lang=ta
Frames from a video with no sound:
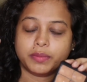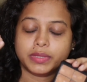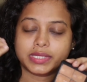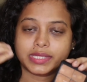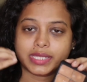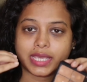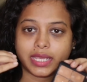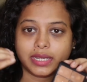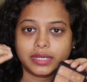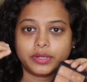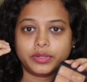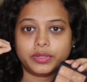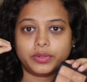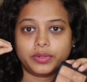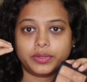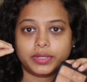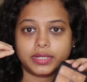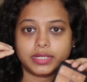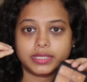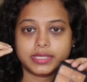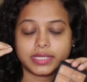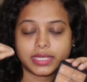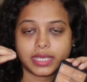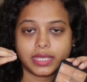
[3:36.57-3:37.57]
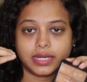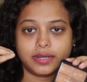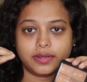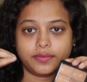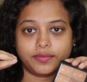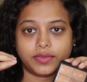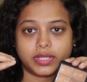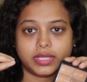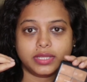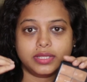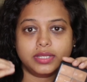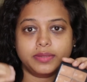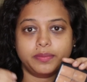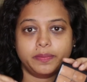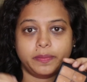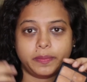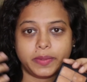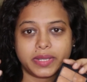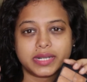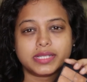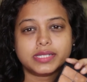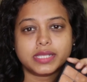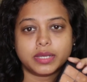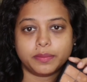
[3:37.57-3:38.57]
நம்ம ஸ்கின்னோட ஸ்கின் வந்து
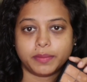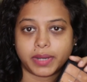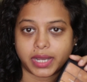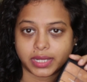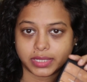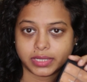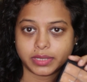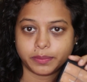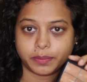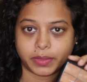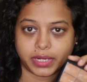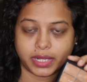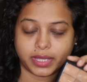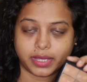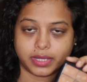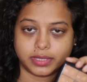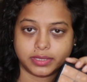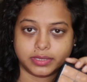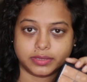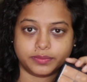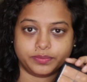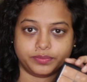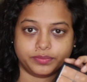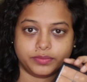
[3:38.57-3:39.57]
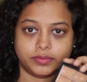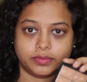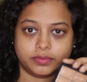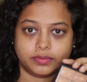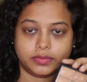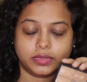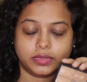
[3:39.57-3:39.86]
பெருசாக பாதிப்படையாது